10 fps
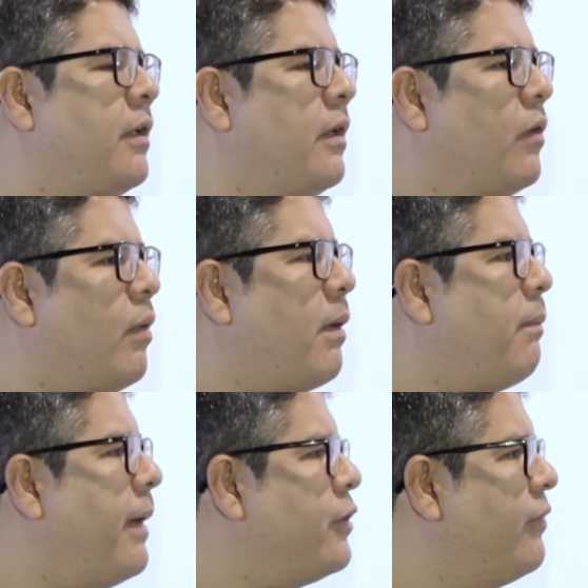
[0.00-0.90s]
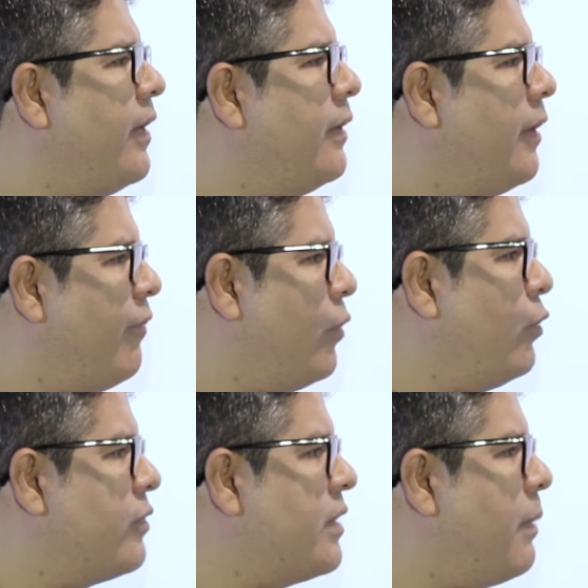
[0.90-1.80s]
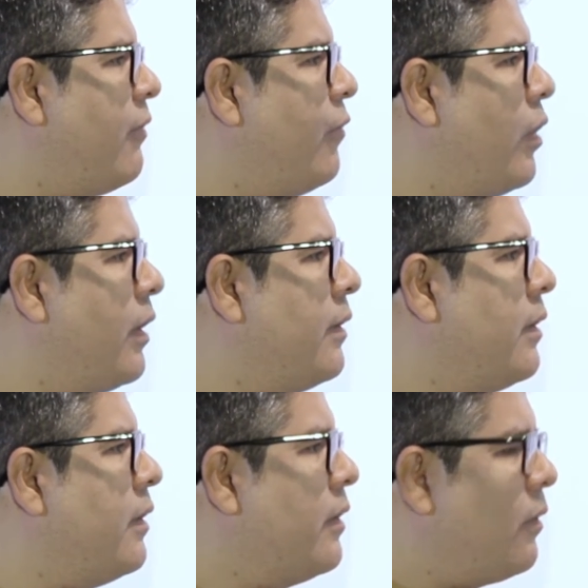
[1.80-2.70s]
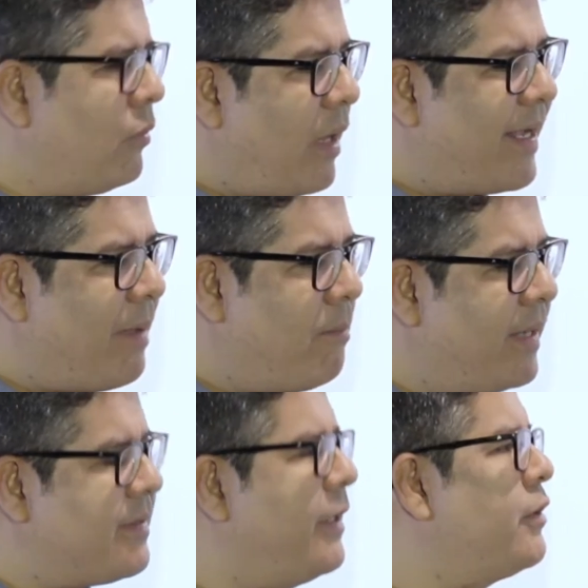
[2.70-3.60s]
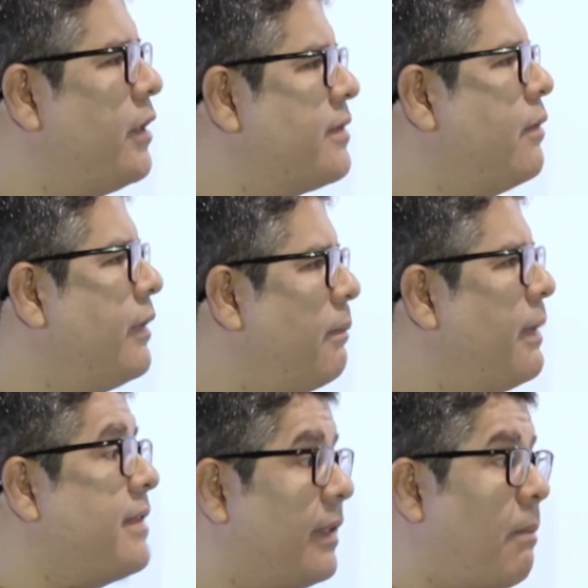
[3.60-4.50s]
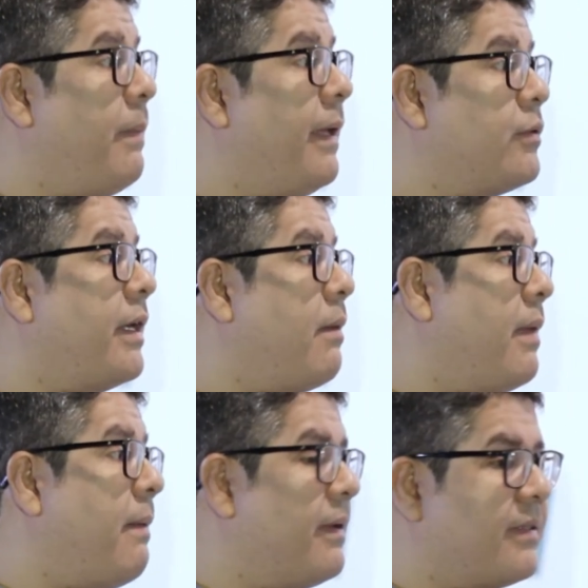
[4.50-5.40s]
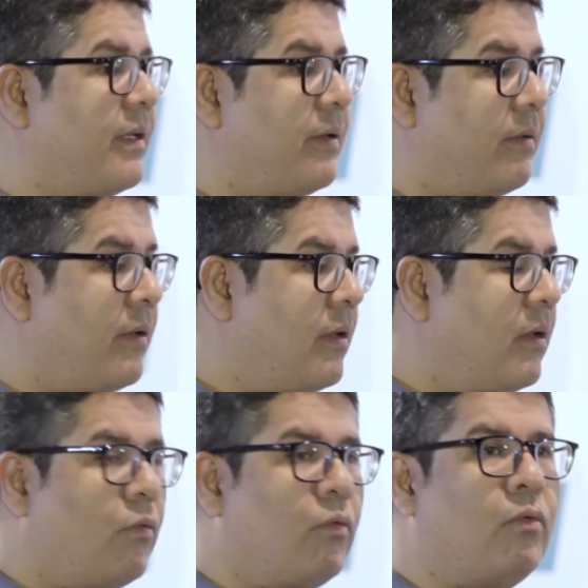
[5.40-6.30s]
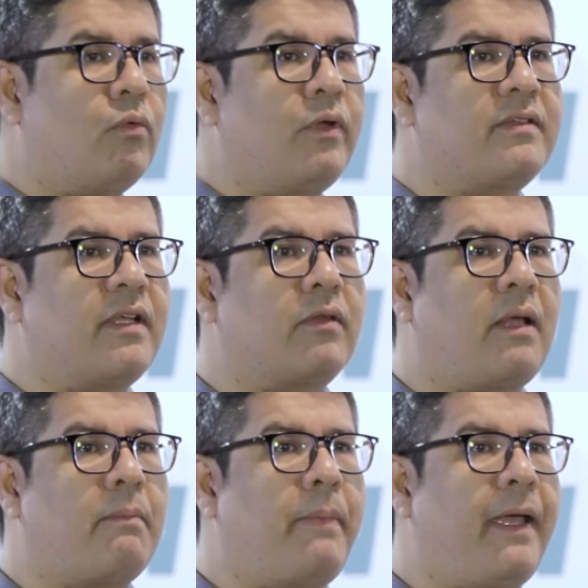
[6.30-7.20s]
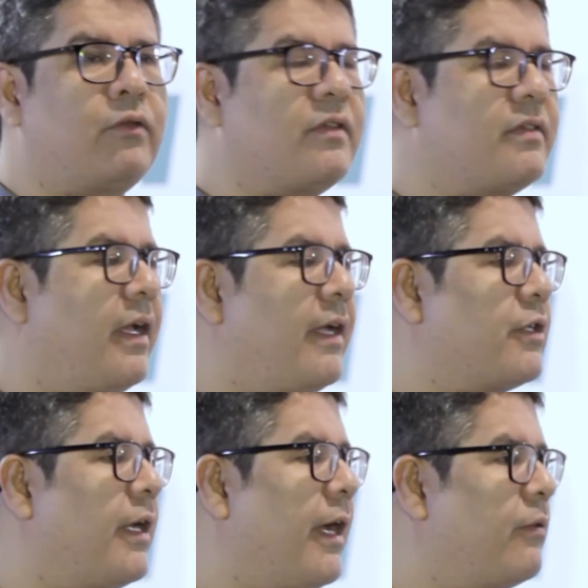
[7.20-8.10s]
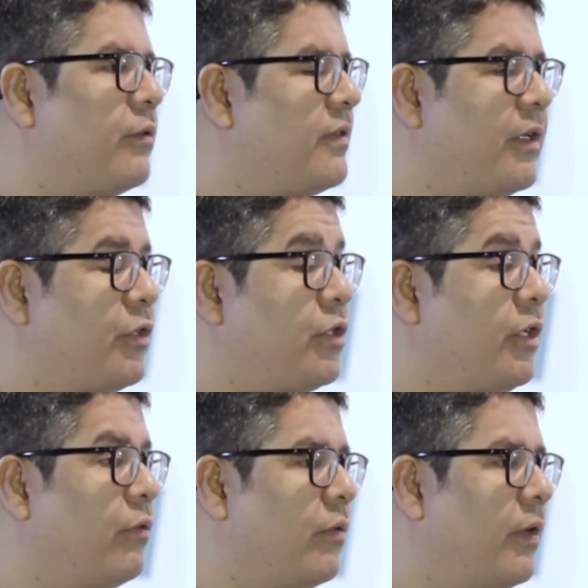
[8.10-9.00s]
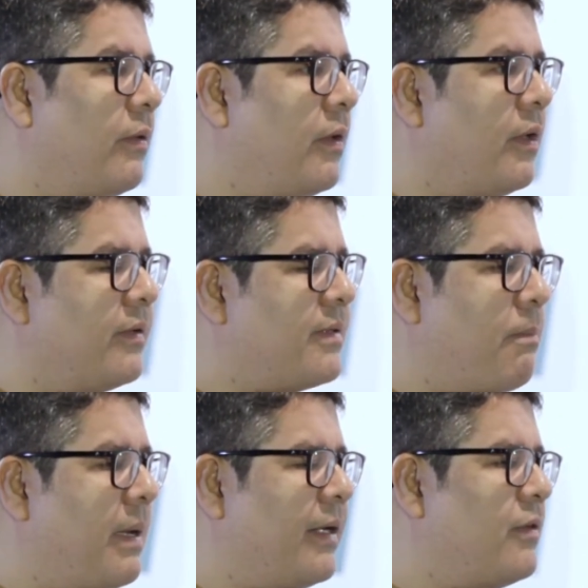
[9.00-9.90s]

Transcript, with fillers: o Amapá de vender frutos aí para fora. Quando acabar essa restrição, que parece que ela está perto de acabar, parece que o, o inseto está perto de ser erradicado, de ser extinto, né? essa praga de